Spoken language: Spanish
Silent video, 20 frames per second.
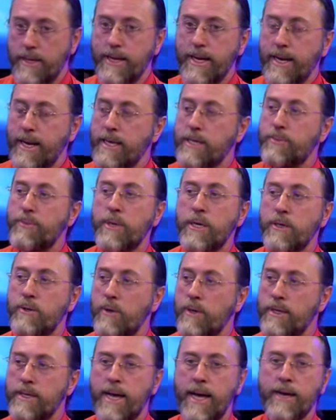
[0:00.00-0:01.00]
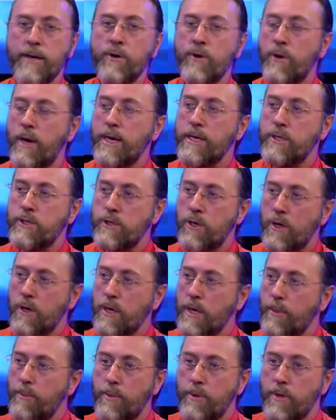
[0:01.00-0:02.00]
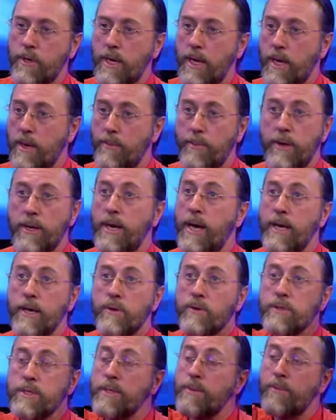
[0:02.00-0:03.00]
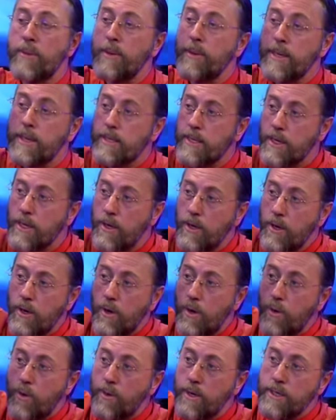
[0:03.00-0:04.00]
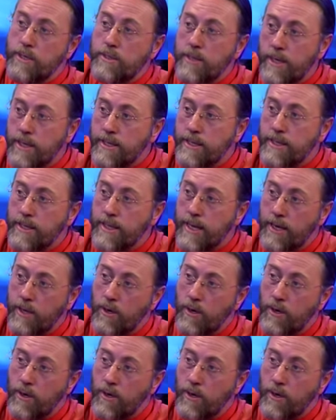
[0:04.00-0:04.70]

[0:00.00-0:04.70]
En la espiritualidad no hay choque. ¿Por qué? Porque hay simplemente una sola entidad